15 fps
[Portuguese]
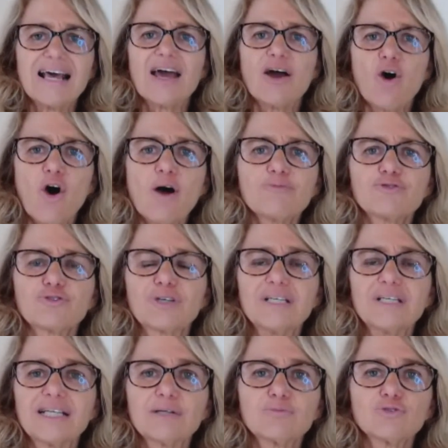É óbvio que,
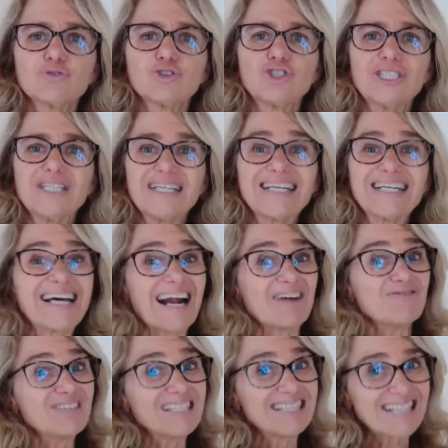em termos de
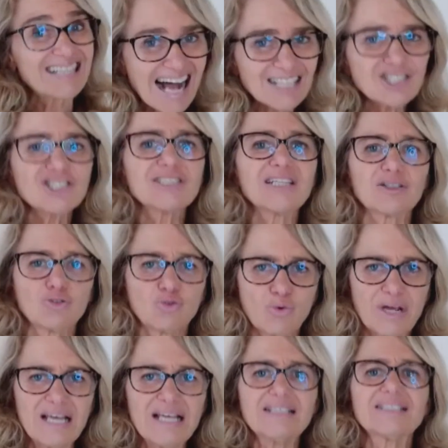gravidade da
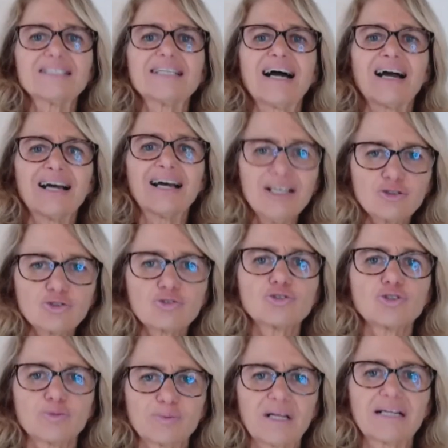doença, risco
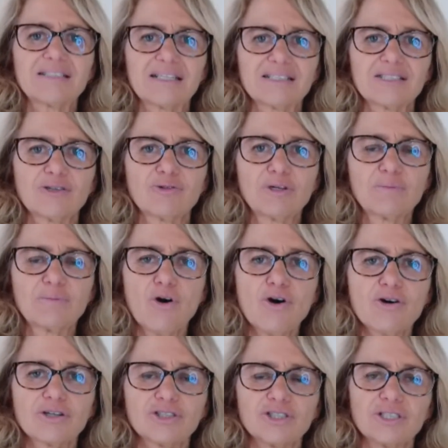de hospitalização e
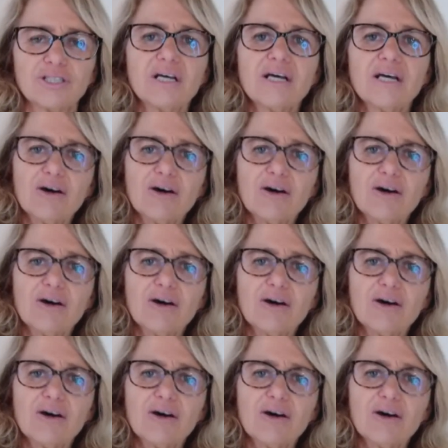morte,